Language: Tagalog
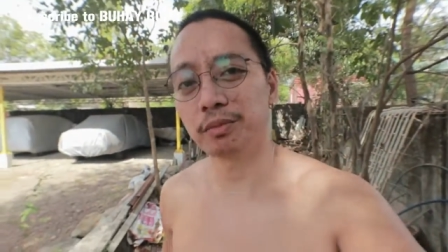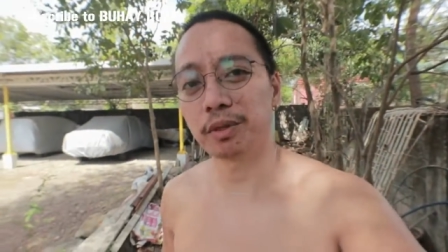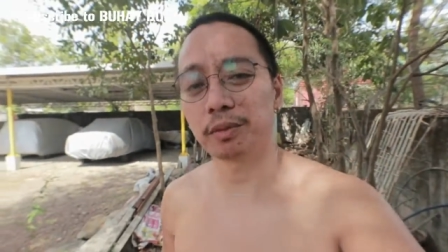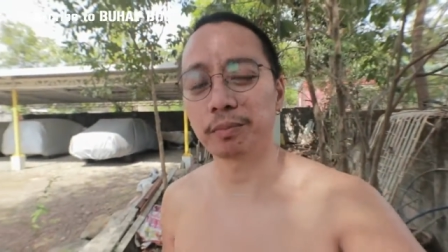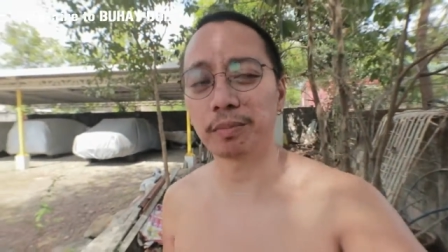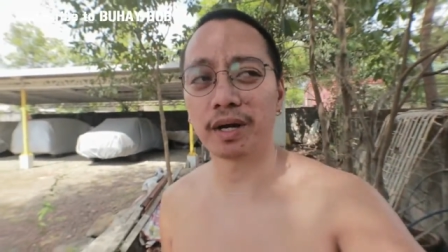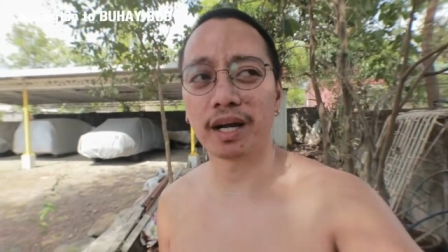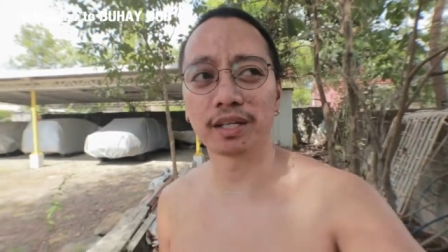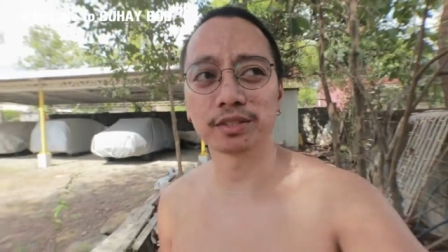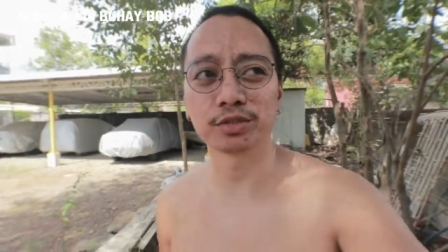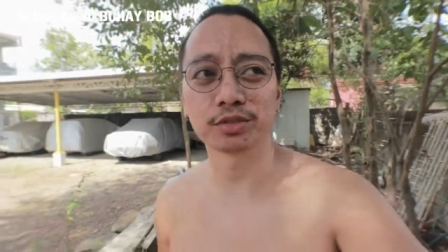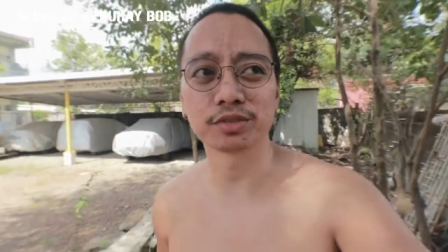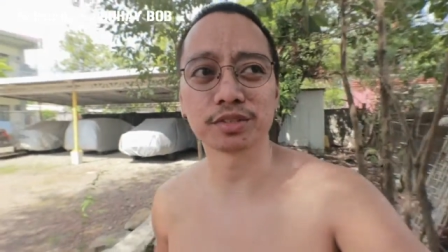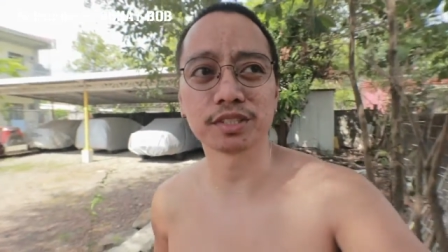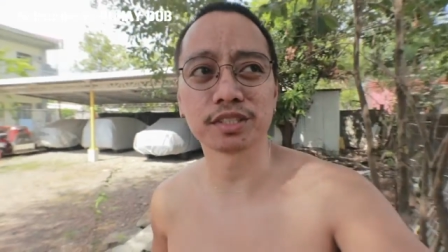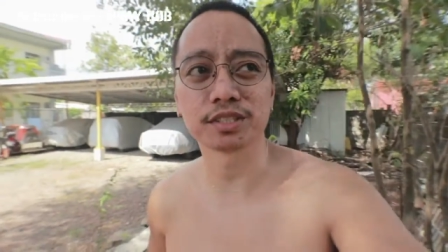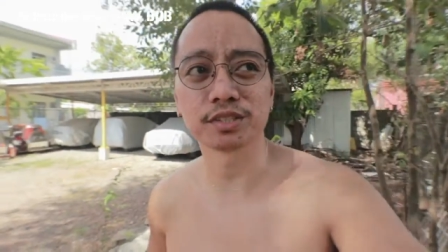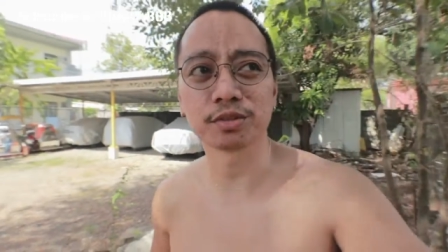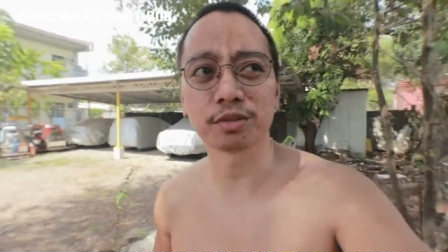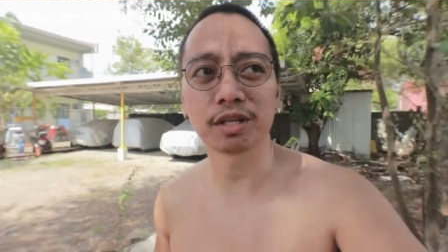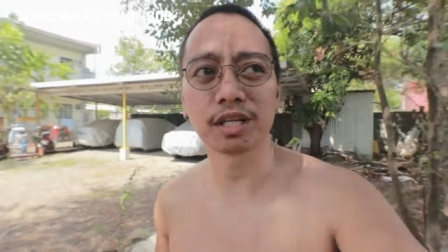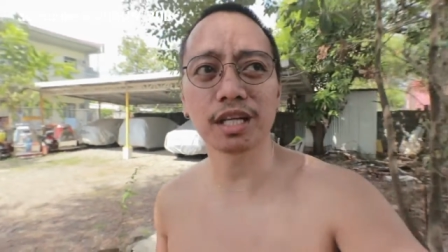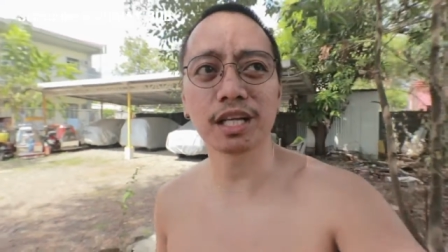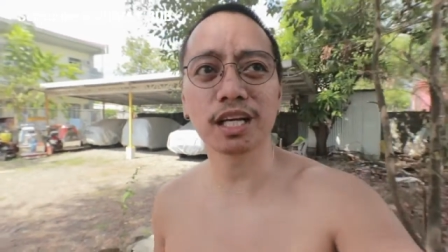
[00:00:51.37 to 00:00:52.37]
may pasok sa
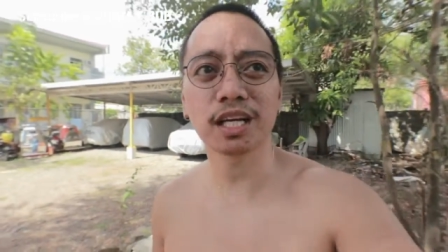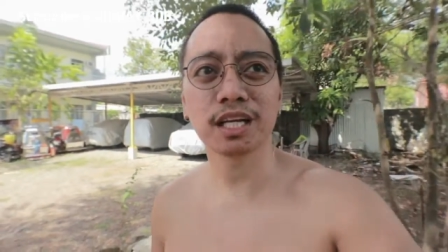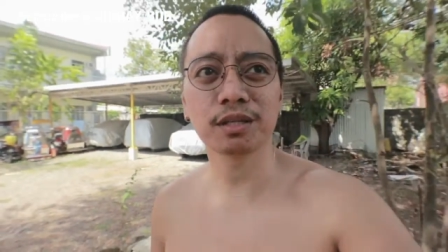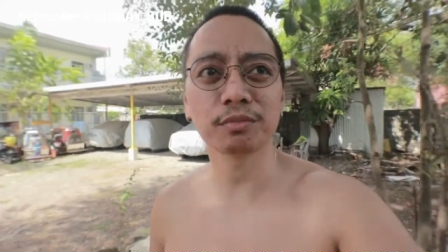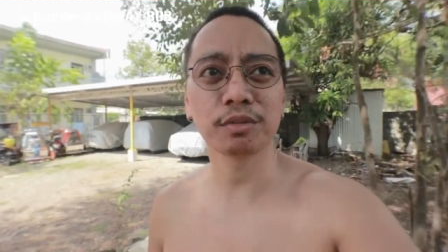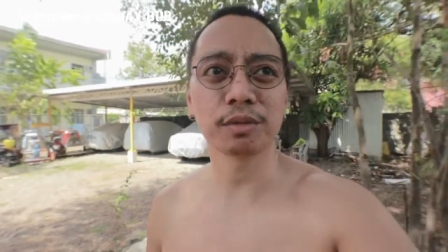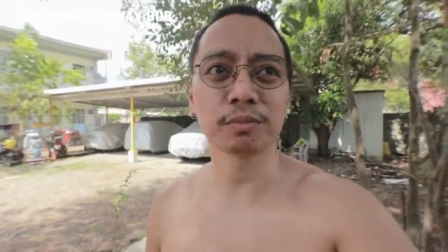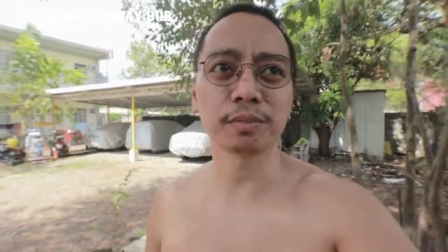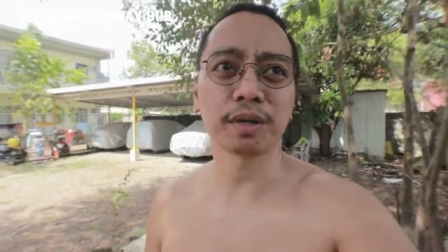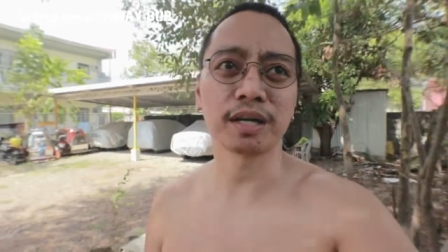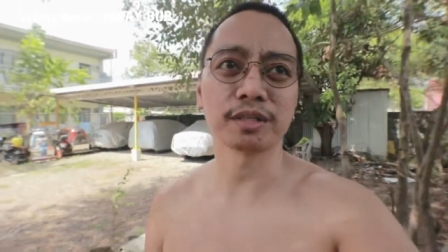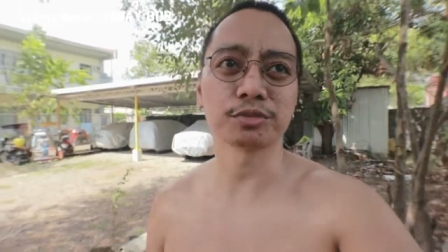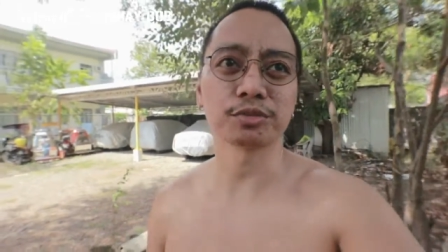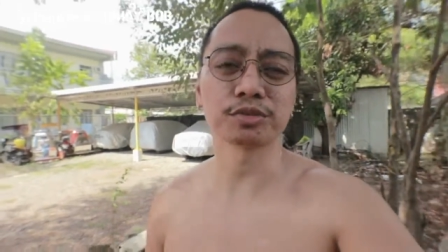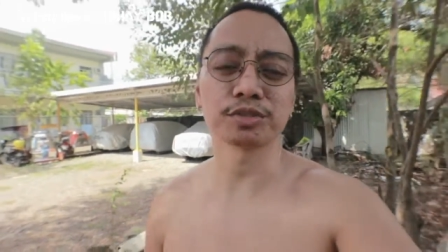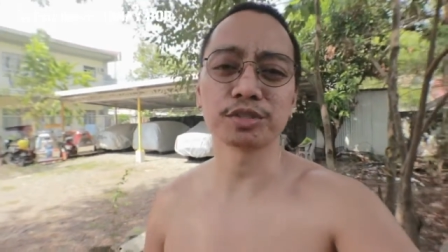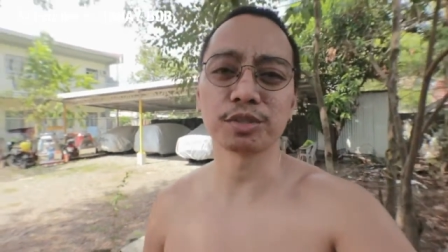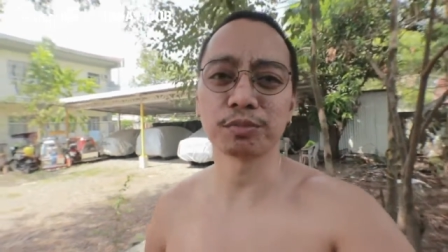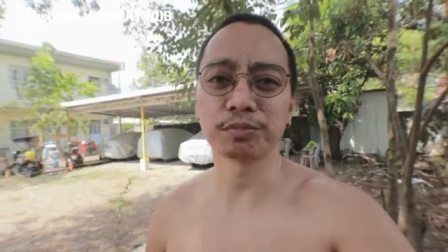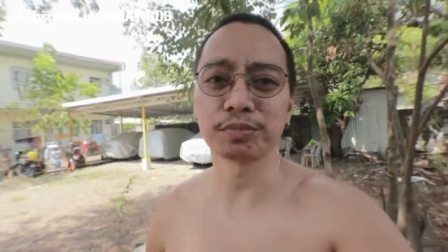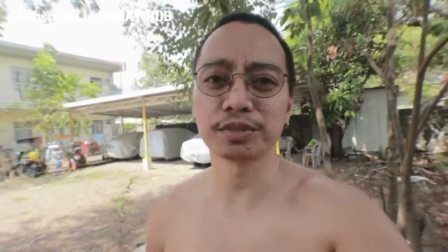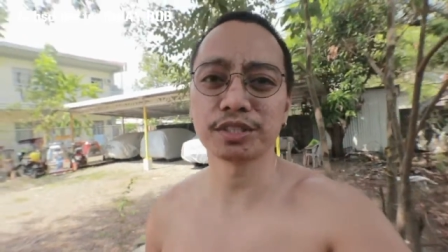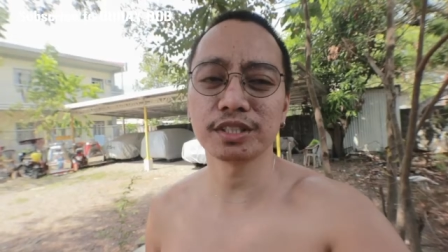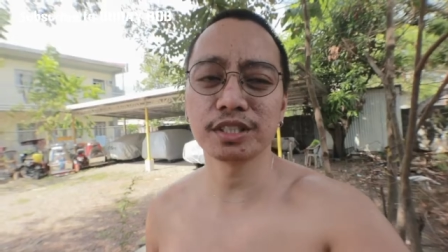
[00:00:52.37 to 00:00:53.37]
eskwelahan, may pasok
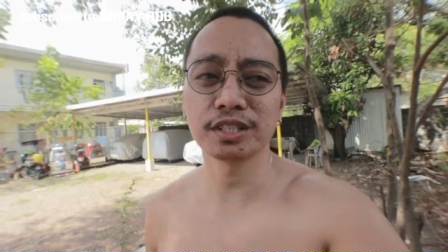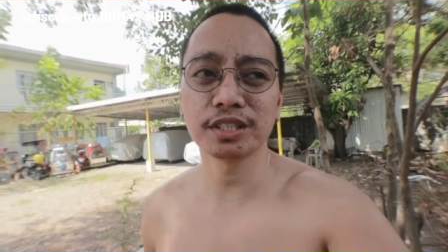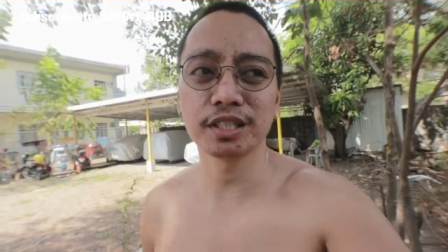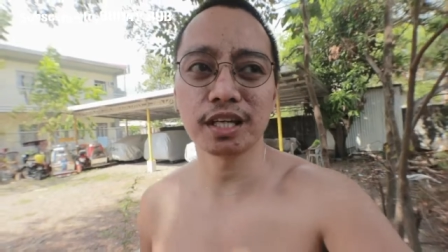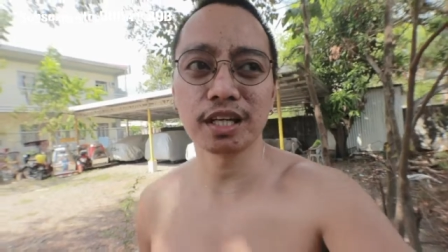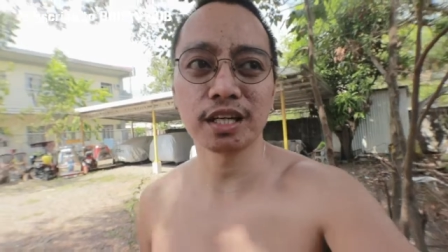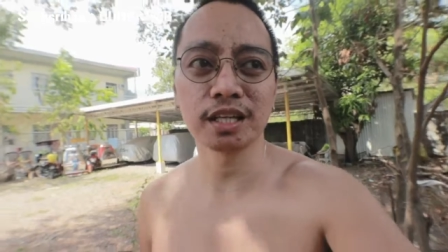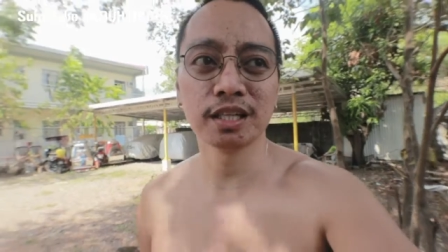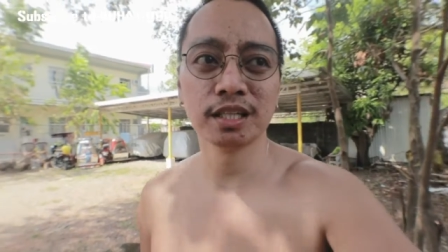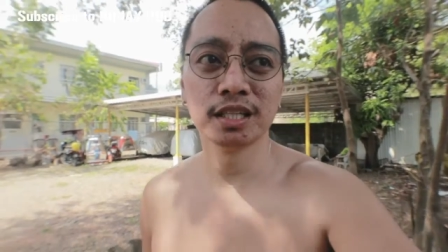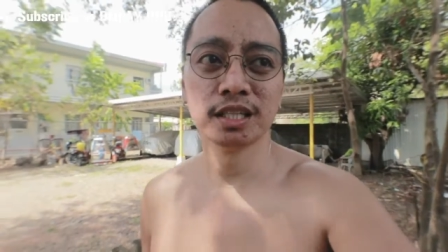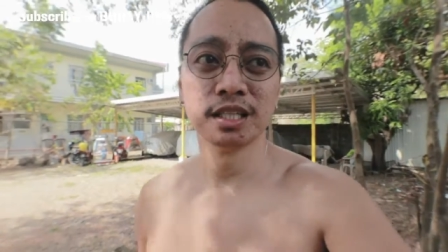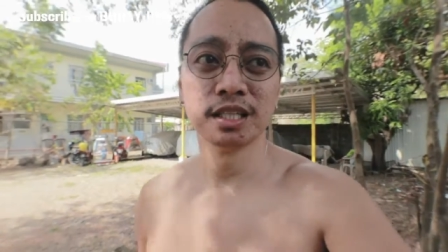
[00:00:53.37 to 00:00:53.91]
sa opisina,